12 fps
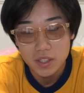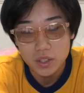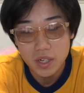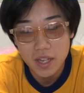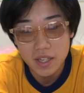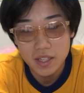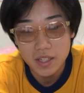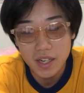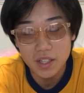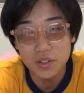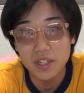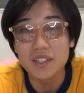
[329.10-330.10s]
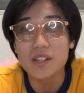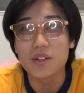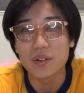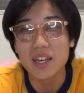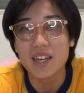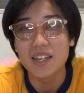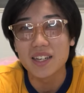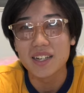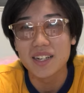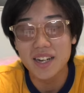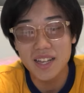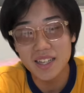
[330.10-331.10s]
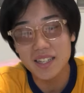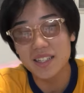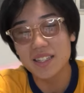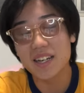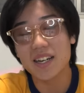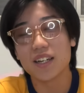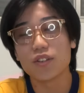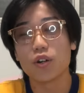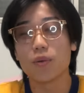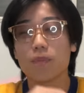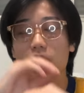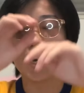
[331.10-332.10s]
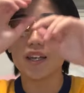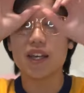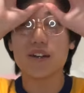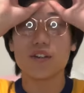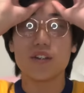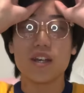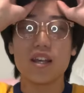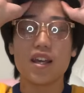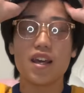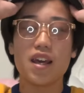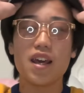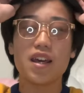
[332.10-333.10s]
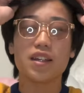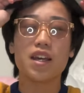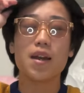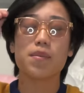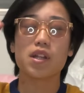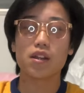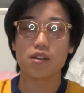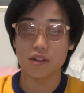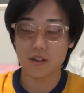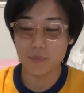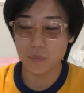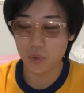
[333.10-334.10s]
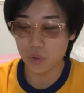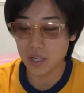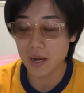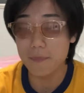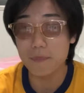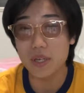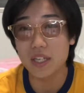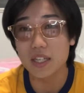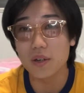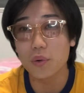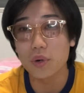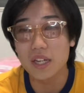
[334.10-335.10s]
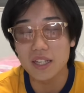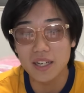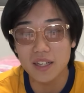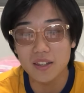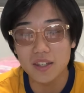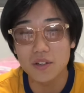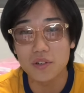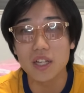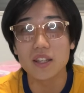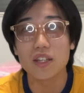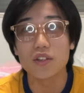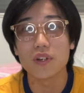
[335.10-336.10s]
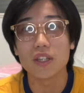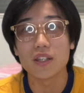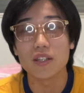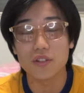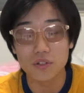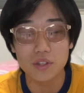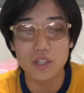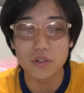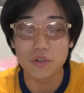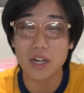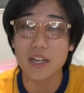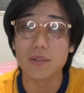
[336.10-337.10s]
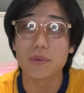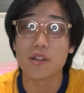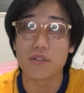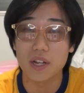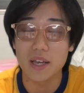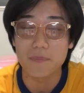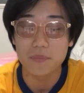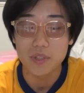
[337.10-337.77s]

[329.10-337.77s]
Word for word: レイヤードなんですよね。レイヤードかける、えゲームシャツ。もう完璧に俺に買ってくれって言わ言ってるようなアイテムですよね。